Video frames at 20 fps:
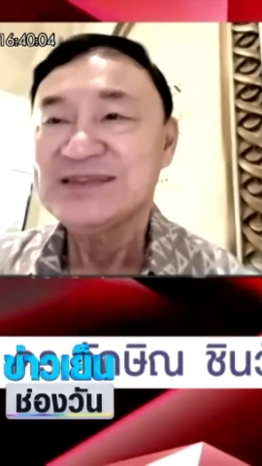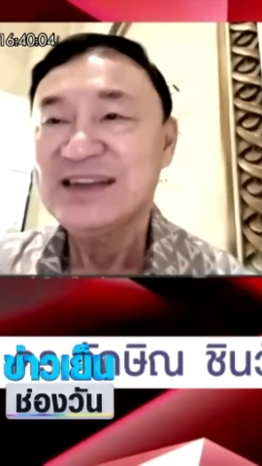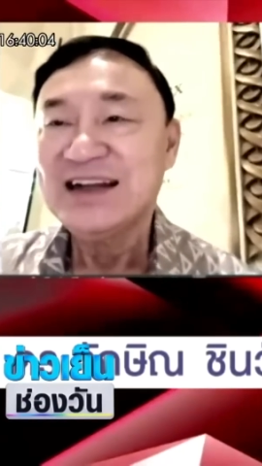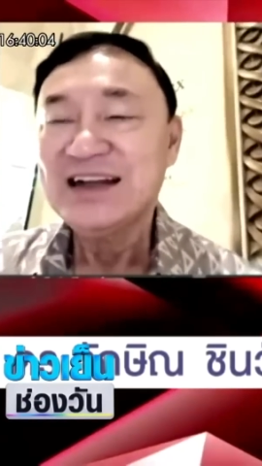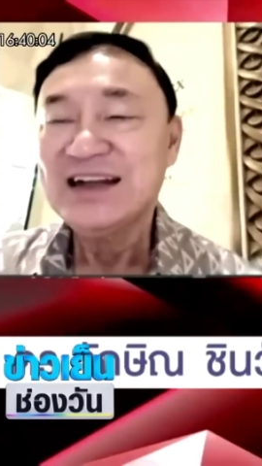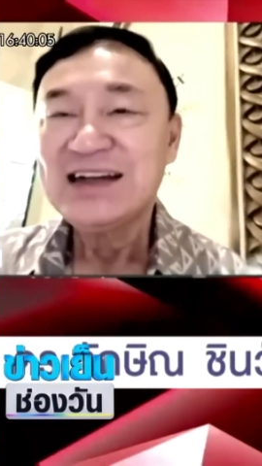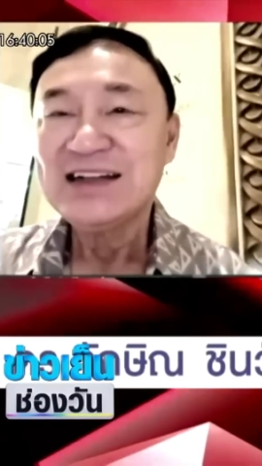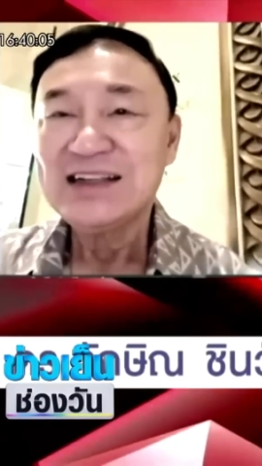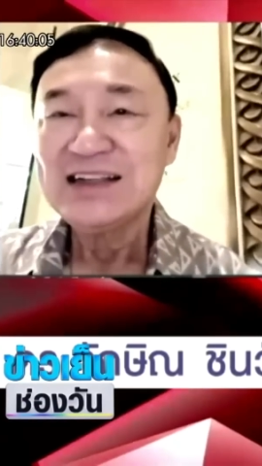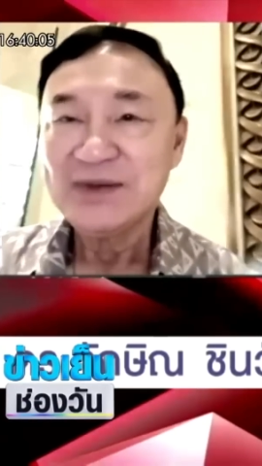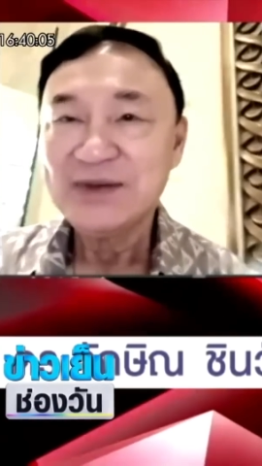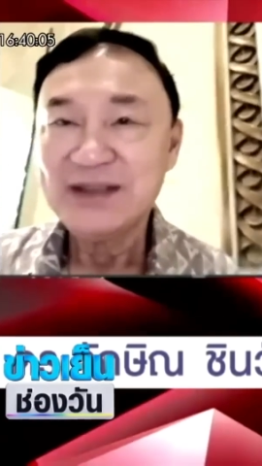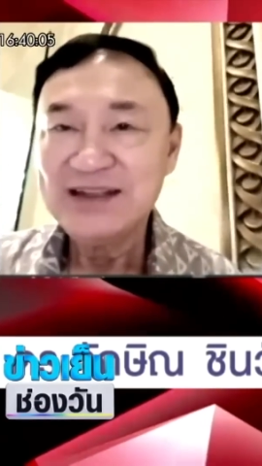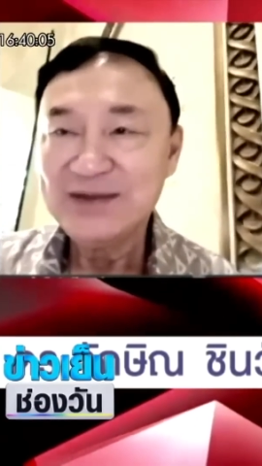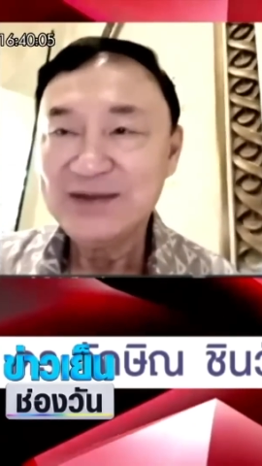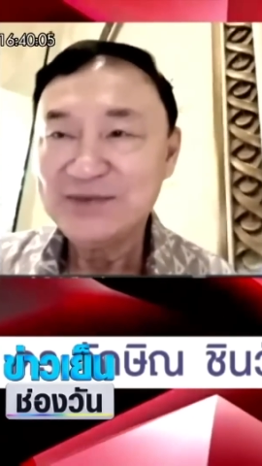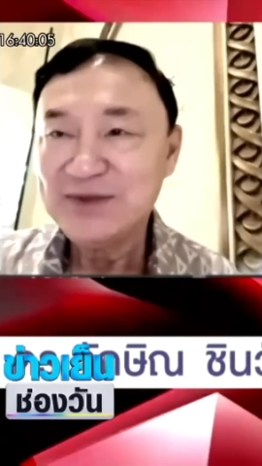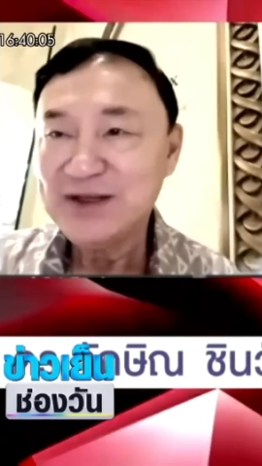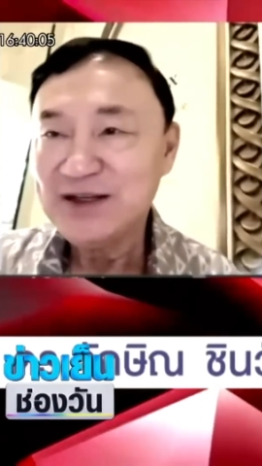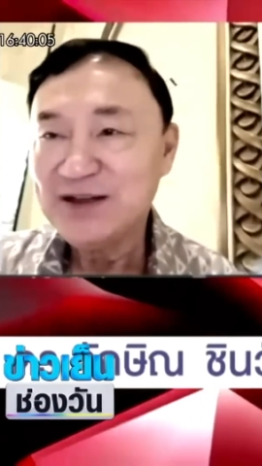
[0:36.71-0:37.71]
นะเราจะไป
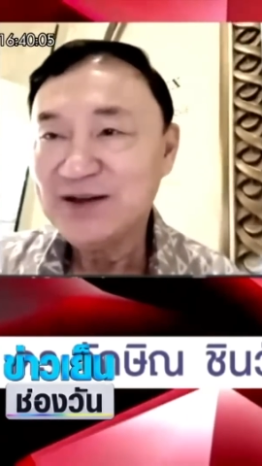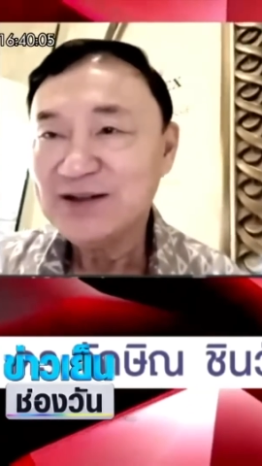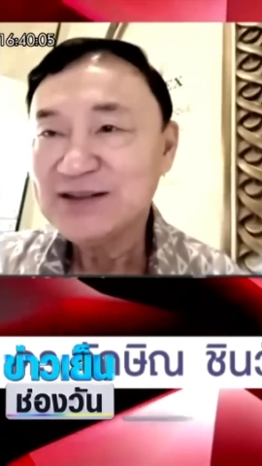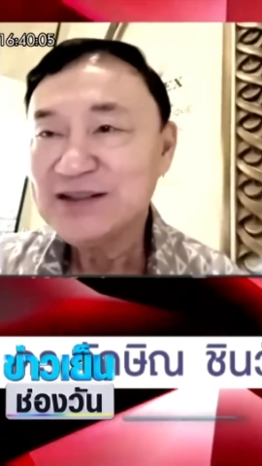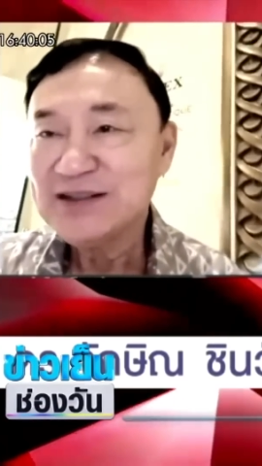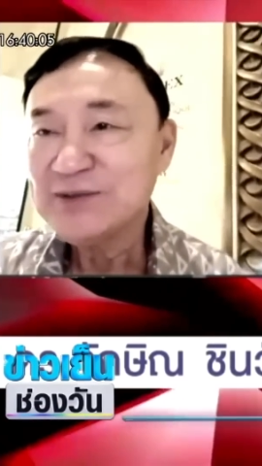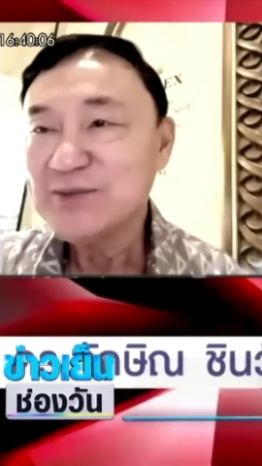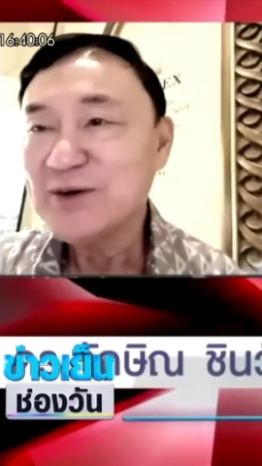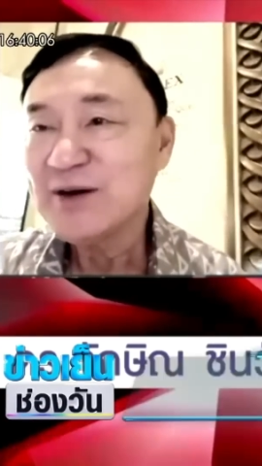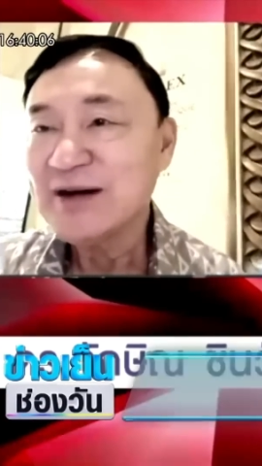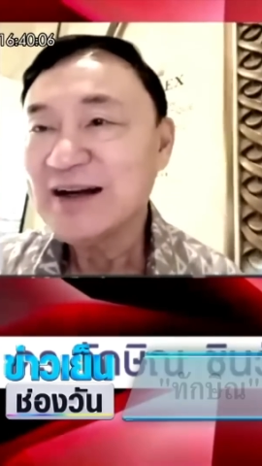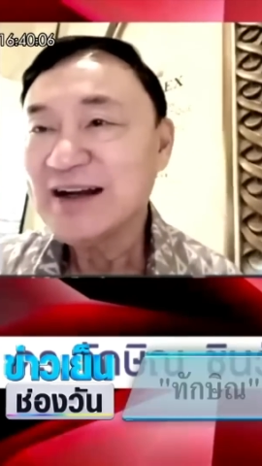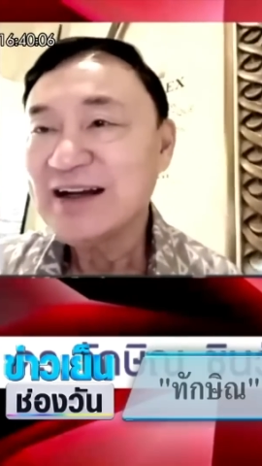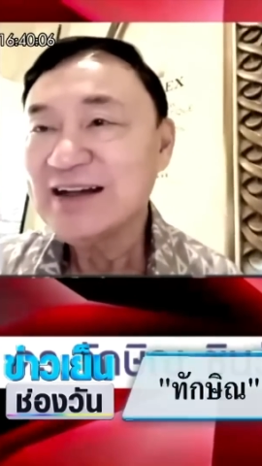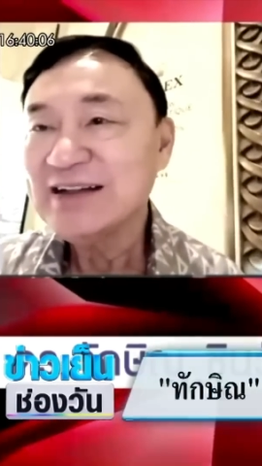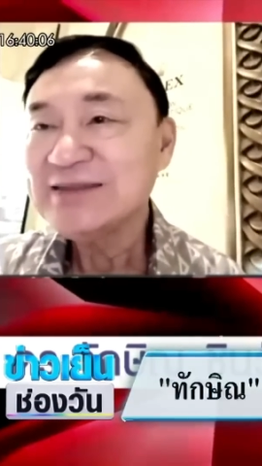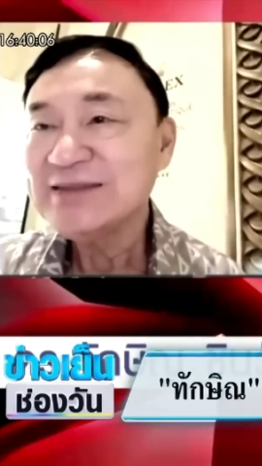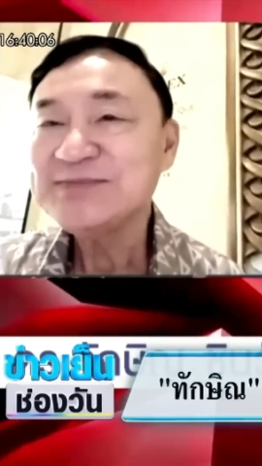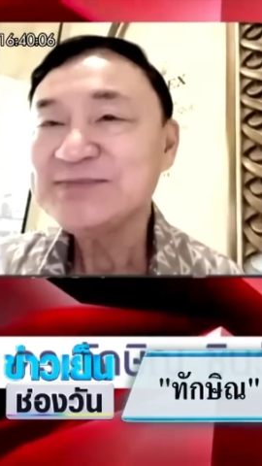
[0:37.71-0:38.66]
เยี่ยมพี่น้องที่อุบลนะ